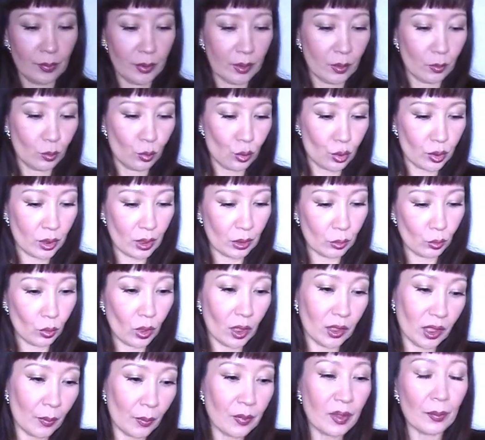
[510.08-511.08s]
потому что, ну,
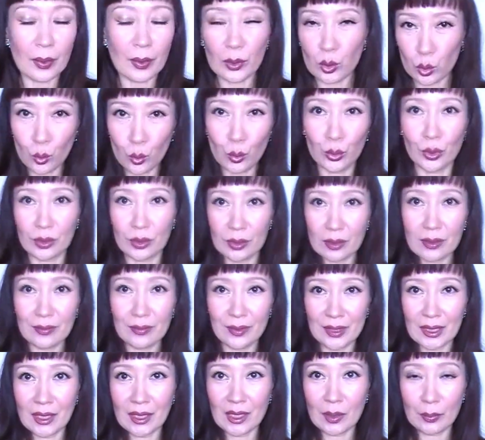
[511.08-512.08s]
она мне подходит,
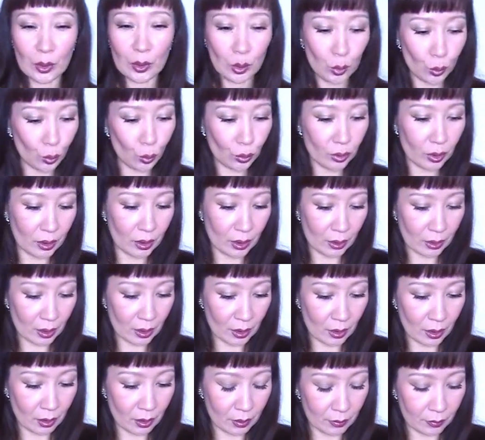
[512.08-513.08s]
действительно подходит,
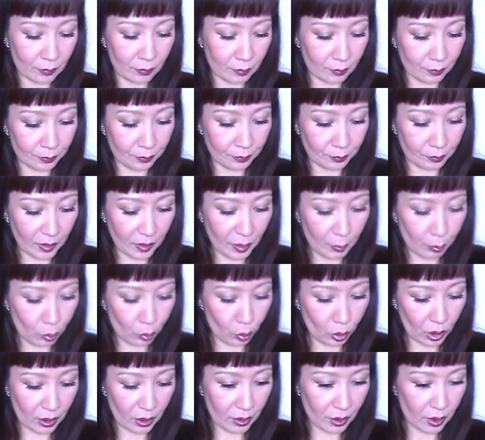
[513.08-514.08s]
она
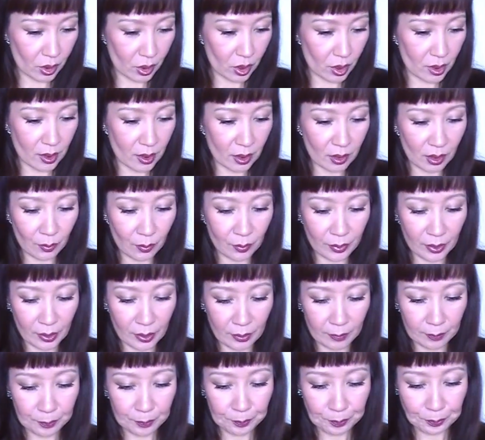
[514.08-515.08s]
неплохо держится на
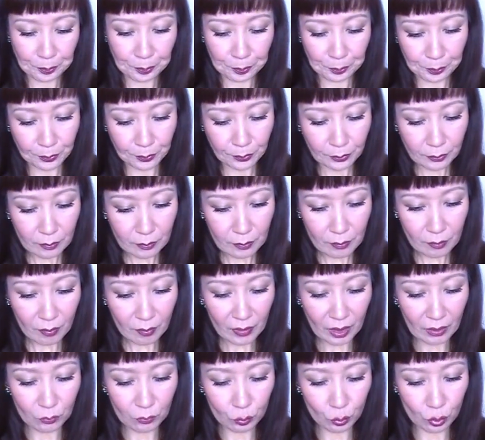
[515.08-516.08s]
мне,
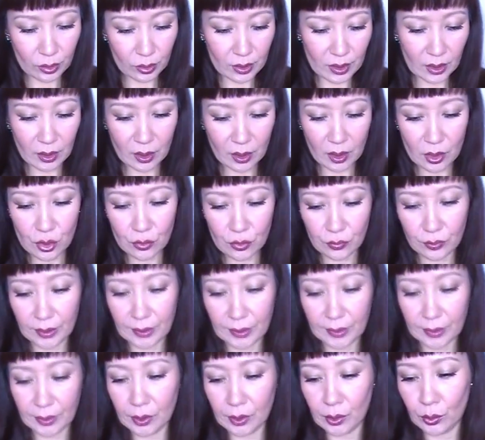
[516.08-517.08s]
вот, закрашивает
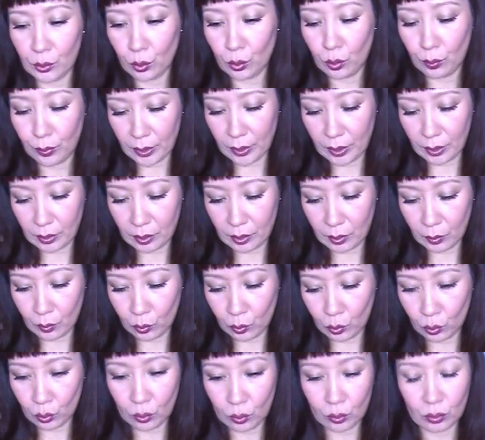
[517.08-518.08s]
седину,
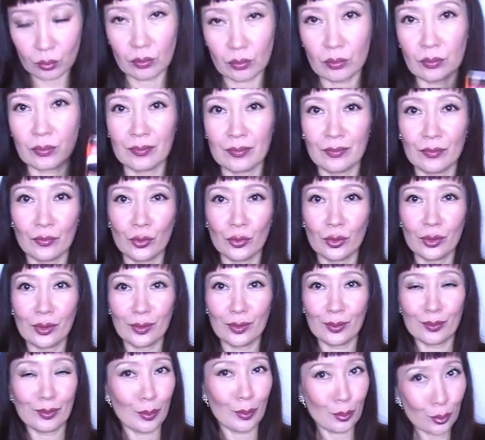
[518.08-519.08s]
поэтому вот
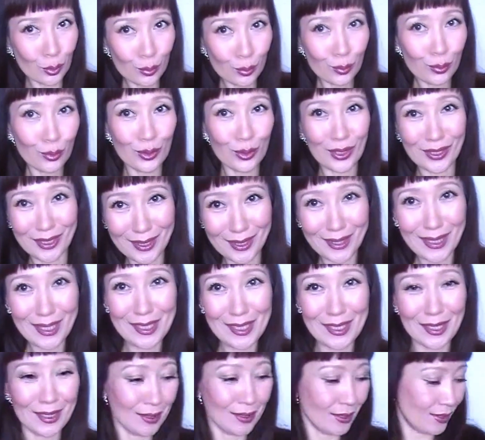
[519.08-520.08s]
попробую этот
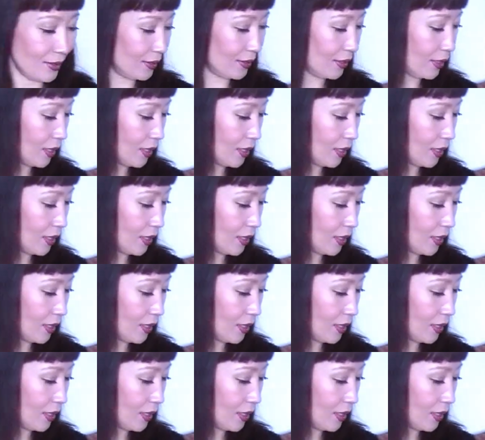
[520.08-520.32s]
оттенок.